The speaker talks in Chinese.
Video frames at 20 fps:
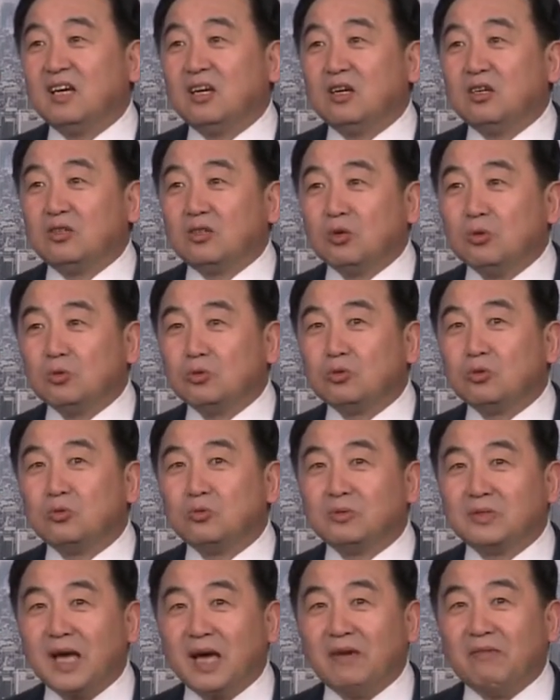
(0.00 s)
都处
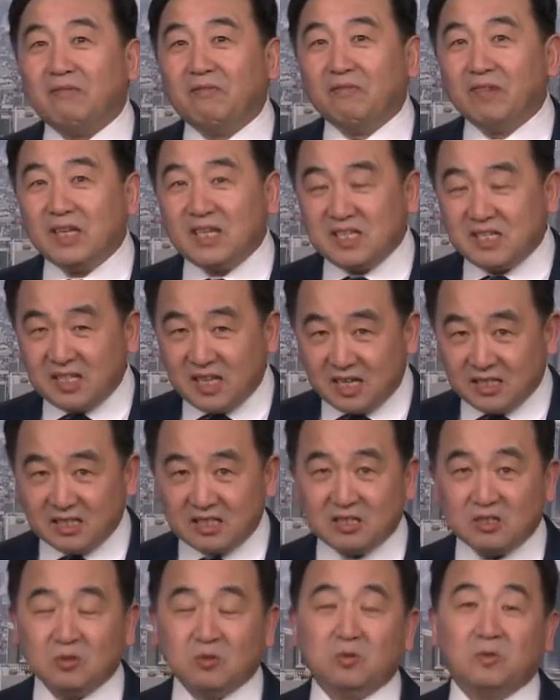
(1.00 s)
在危险
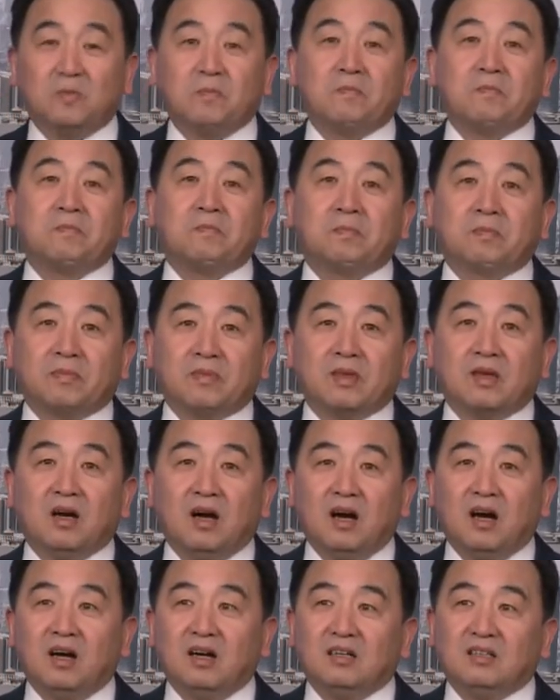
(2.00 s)
之中，
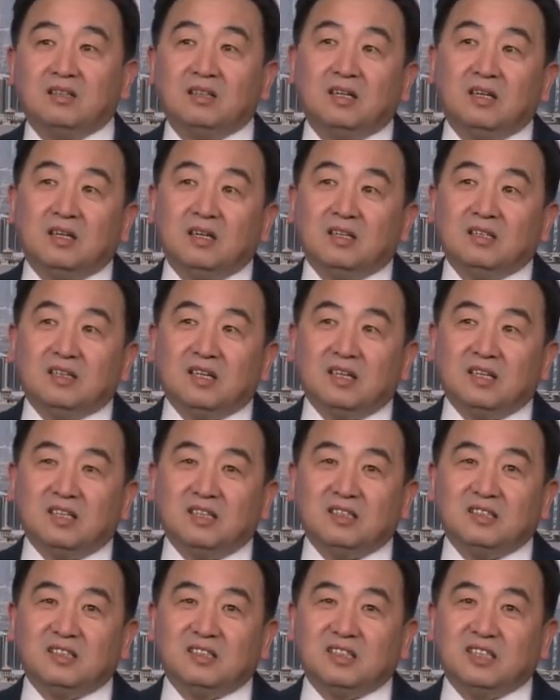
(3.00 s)
啊，
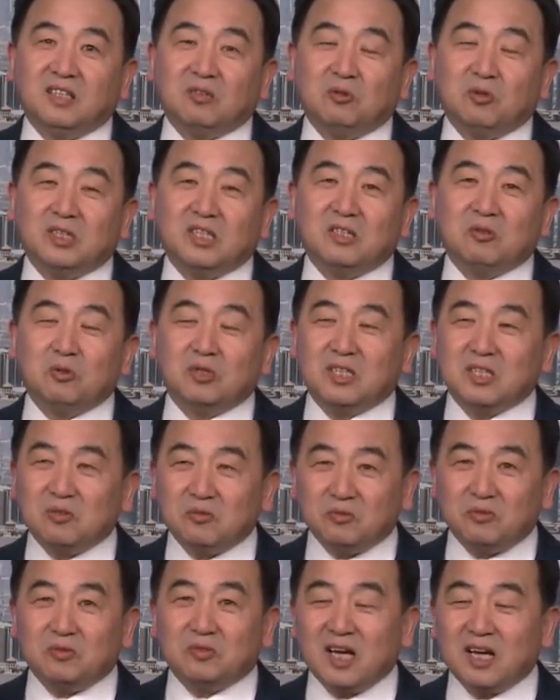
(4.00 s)
那结果英国政
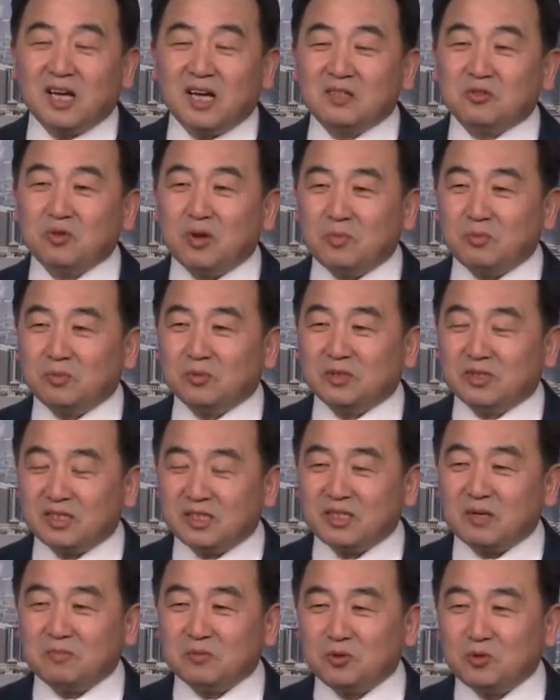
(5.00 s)
府他宣布是
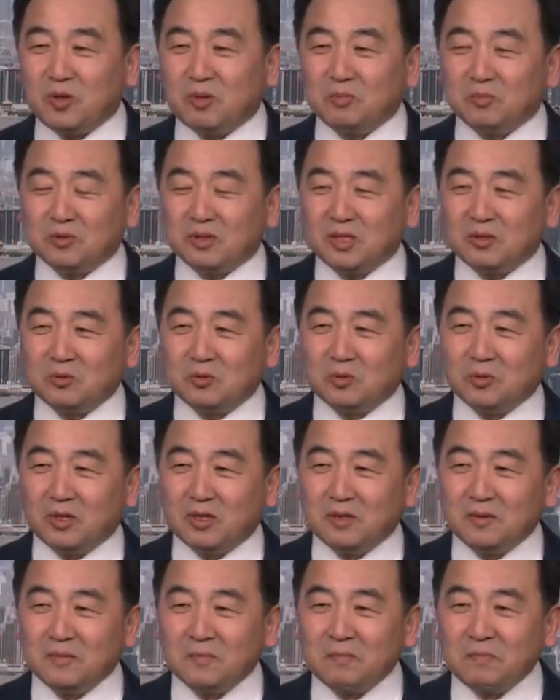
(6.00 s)
这么宣布，他
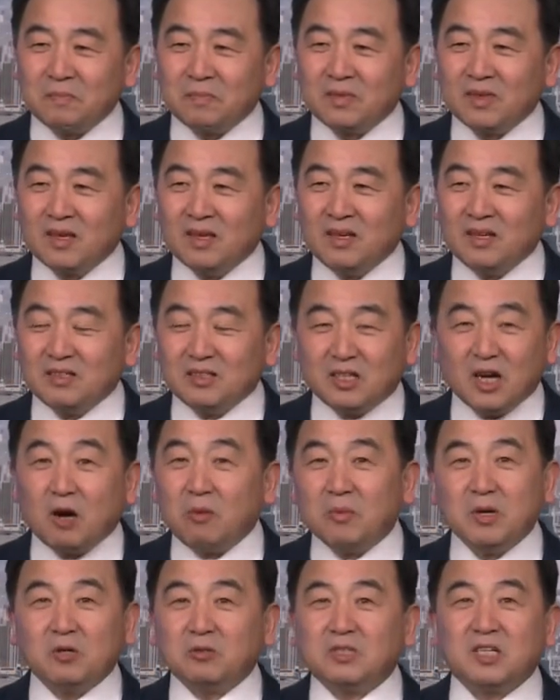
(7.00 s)
说，只要
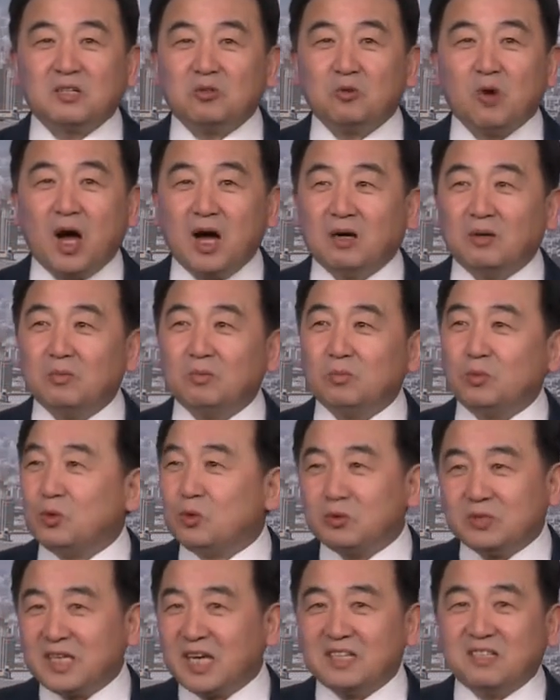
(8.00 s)
没有症状不
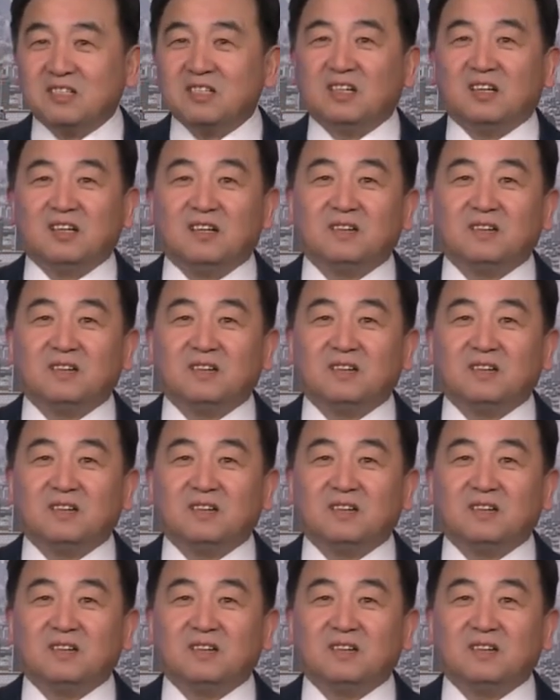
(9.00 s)
用检测，